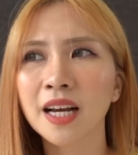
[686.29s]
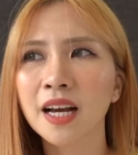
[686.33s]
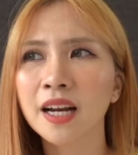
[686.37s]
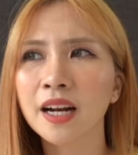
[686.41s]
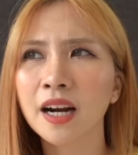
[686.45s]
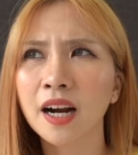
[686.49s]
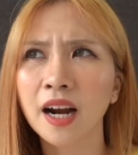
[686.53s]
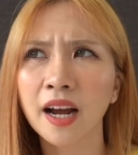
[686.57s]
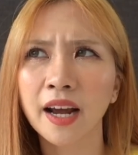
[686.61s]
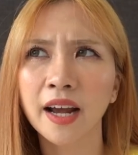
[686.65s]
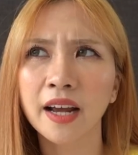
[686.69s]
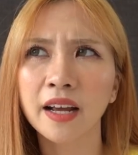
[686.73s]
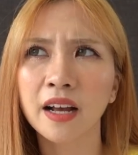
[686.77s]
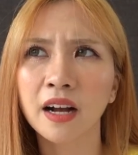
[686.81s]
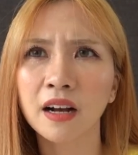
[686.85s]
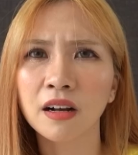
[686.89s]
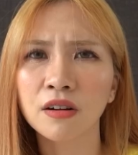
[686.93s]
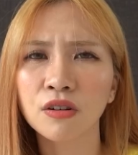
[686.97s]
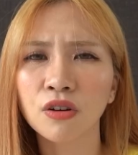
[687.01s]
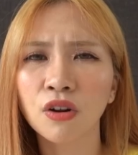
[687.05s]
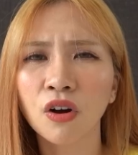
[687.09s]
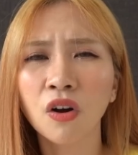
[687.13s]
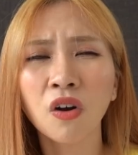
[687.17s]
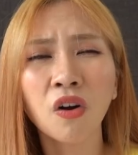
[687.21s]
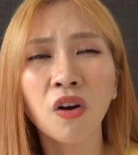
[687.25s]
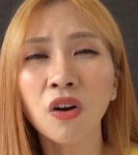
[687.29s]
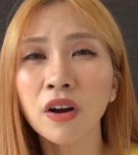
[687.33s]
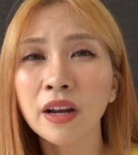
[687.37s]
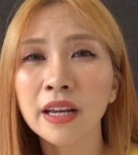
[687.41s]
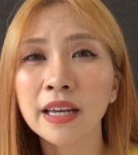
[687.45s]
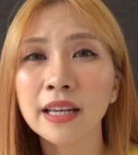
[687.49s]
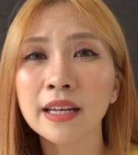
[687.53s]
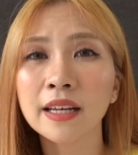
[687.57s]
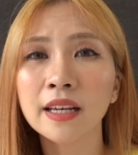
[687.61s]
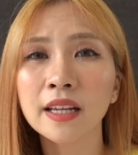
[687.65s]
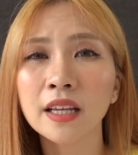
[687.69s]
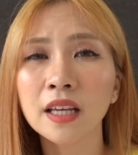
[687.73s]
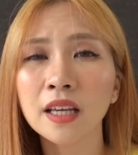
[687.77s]
kadang kayak yang loh kok
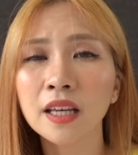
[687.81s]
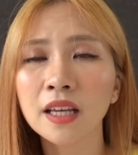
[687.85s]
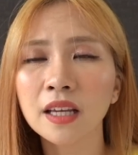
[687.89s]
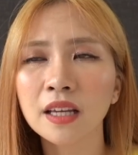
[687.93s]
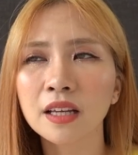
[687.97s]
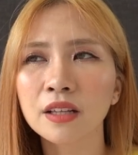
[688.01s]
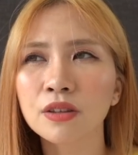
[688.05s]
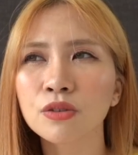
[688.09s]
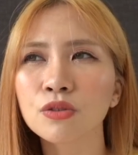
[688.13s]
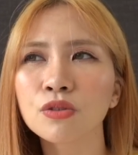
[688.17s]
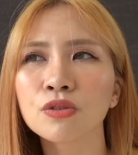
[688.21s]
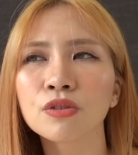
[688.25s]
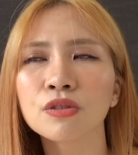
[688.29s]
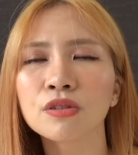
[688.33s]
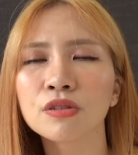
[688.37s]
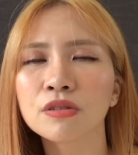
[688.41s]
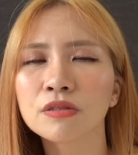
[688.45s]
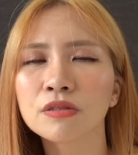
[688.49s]
gini gitu